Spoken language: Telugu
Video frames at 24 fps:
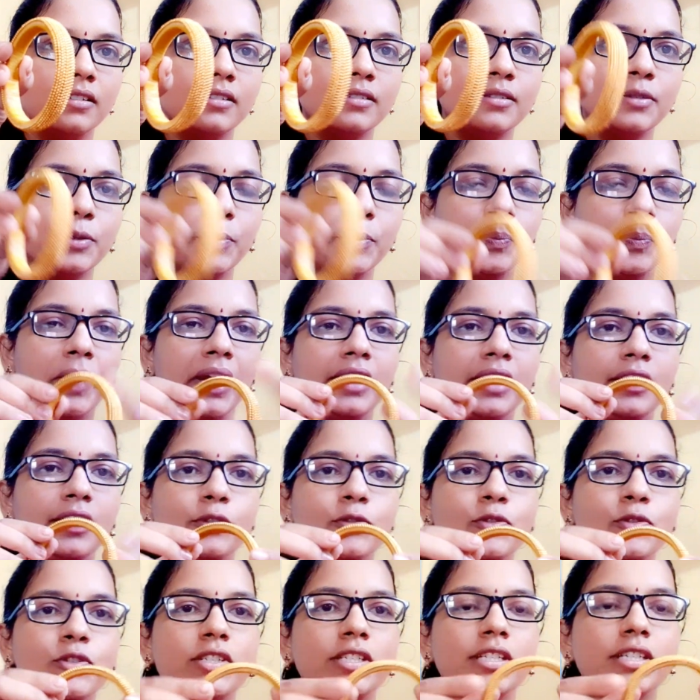సో పైన
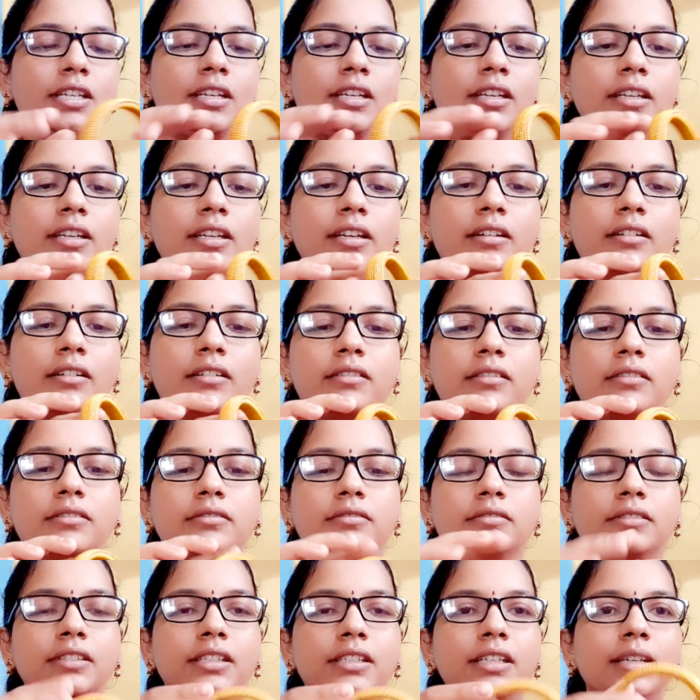వచ్చి
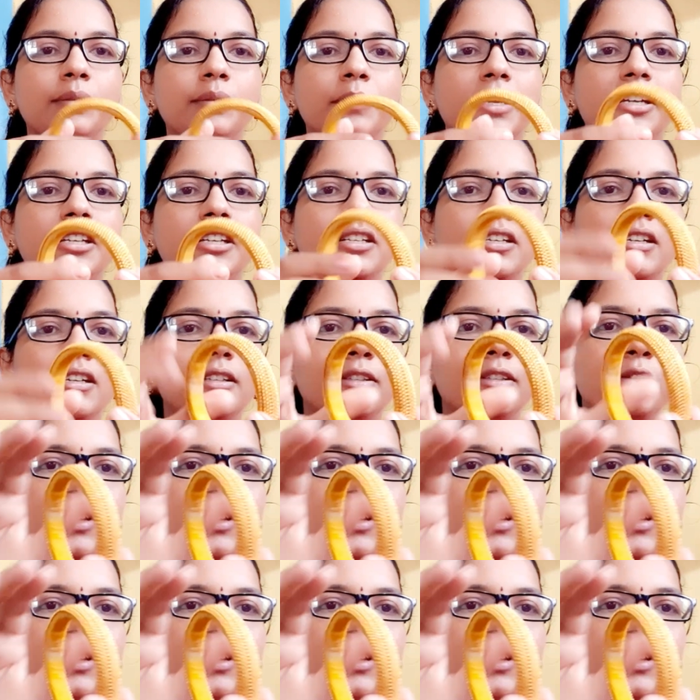ఈ మెటీరియల్తో